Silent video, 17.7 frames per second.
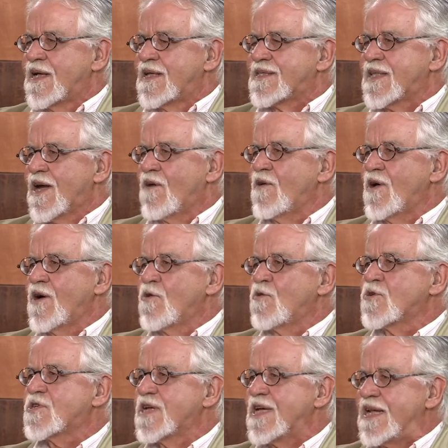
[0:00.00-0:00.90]
Tal é a
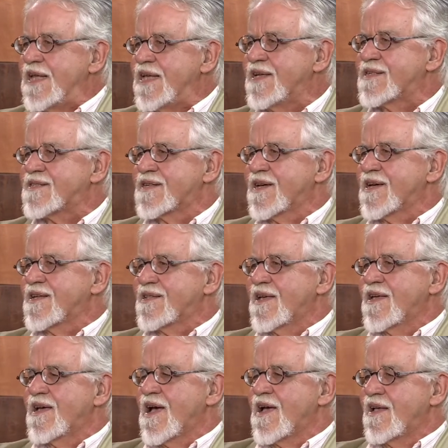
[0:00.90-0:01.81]
ojeriza que
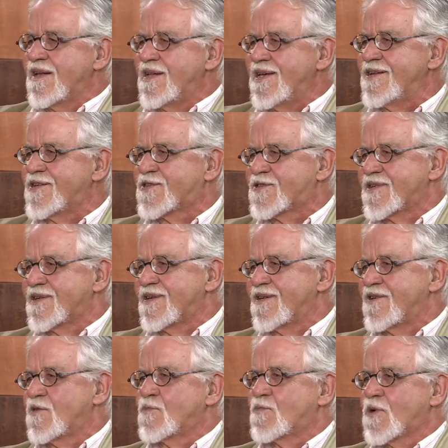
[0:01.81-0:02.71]
tem a
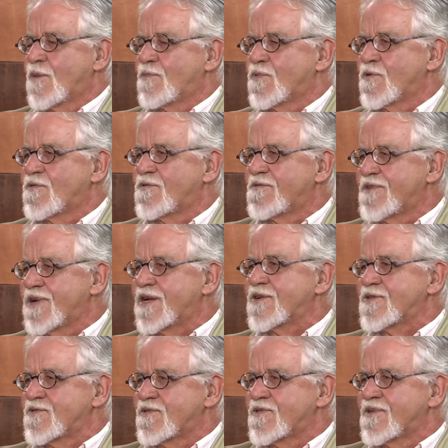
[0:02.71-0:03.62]
elite e o próprio
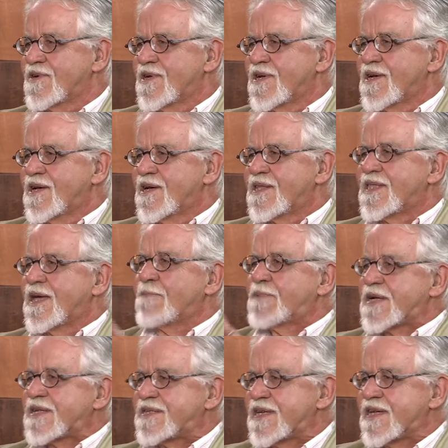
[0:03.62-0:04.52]
governo da
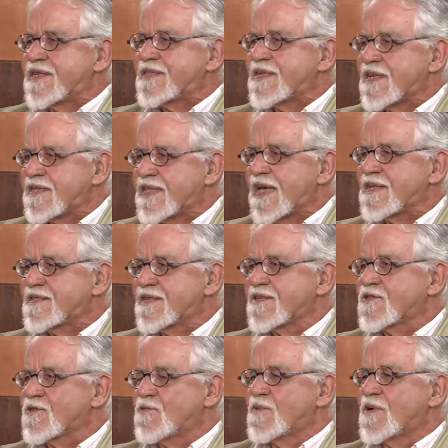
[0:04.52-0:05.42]
presença
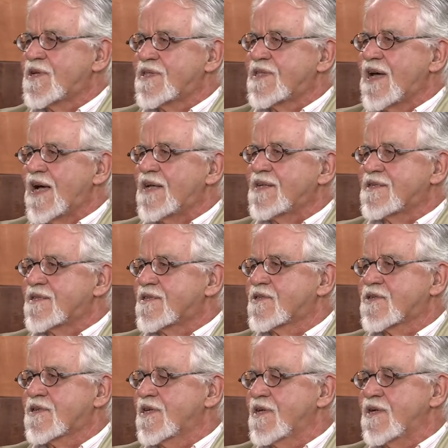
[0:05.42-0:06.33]
dessas
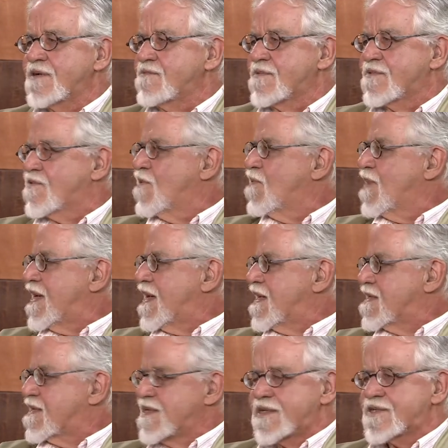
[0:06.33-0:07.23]
comunidades que, como
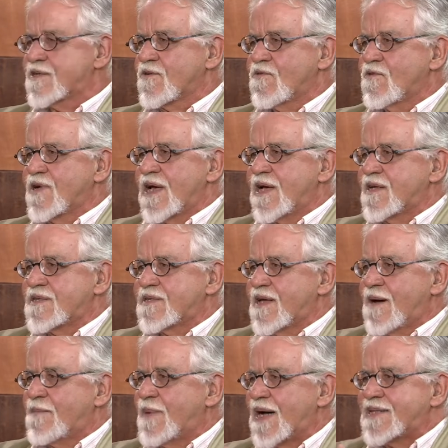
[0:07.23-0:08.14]
ela disse,
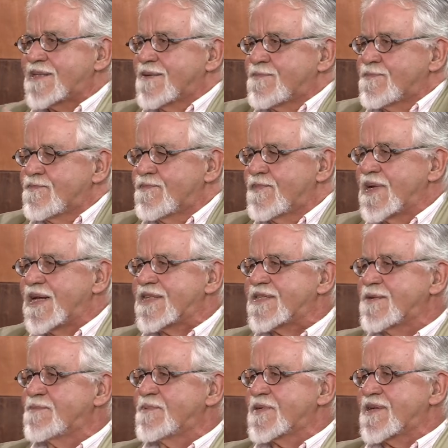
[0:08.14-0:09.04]
conhecem a mata pela
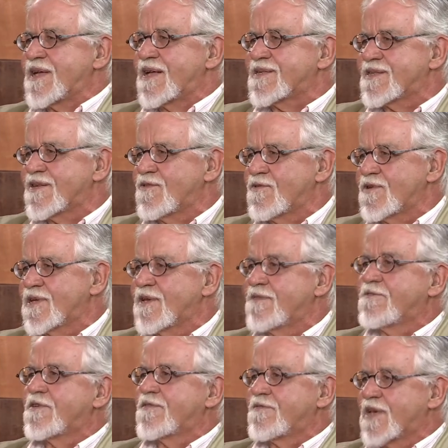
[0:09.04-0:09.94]
simples razão
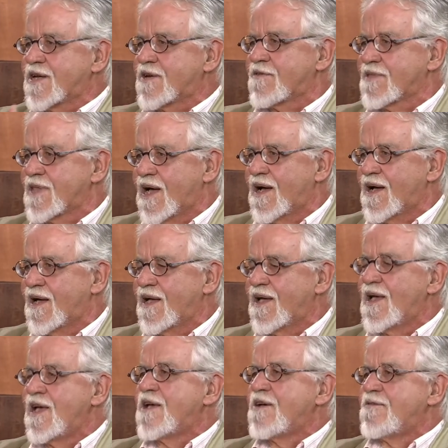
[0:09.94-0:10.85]
que viveram lá,
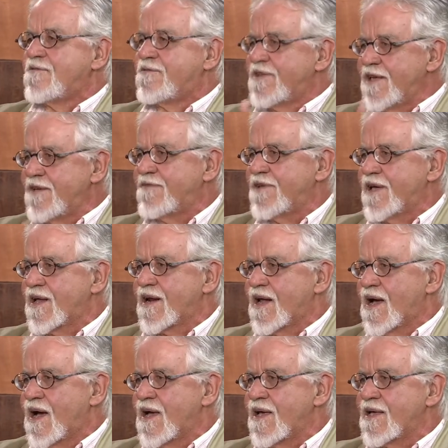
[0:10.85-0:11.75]
vivem
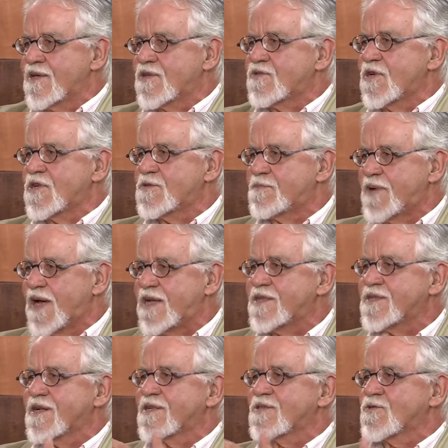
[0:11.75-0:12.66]
lá e suas
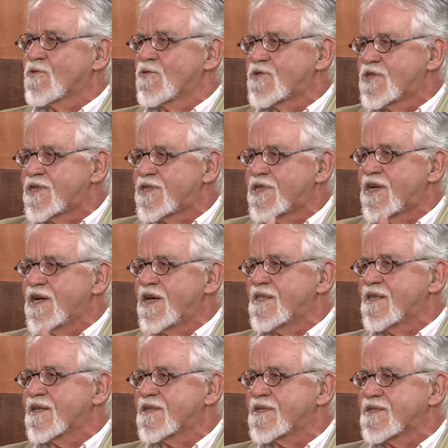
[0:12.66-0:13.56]
práticas
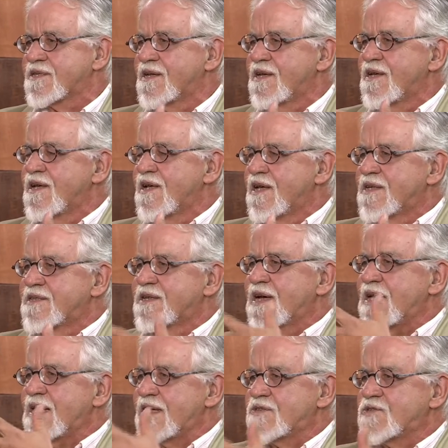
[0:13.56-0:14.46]
cotidianas
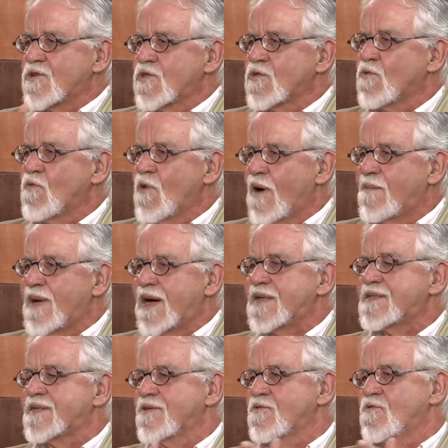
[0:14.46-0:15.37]
se relacionam com a
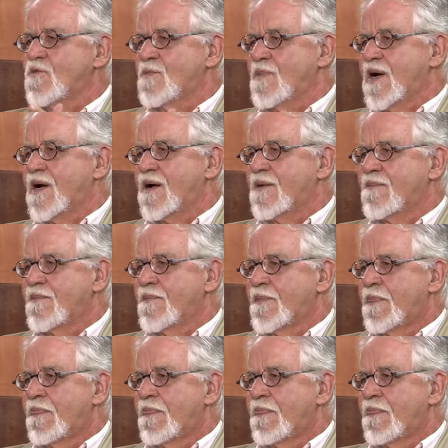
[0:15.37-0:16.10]
mata e com o mar.